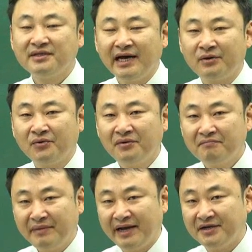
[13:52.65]
따로
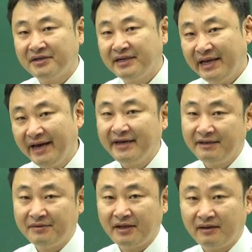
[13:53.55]
마련하게
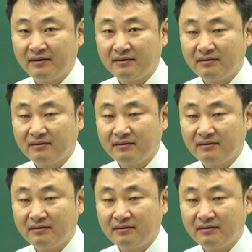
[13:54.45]
됩니다.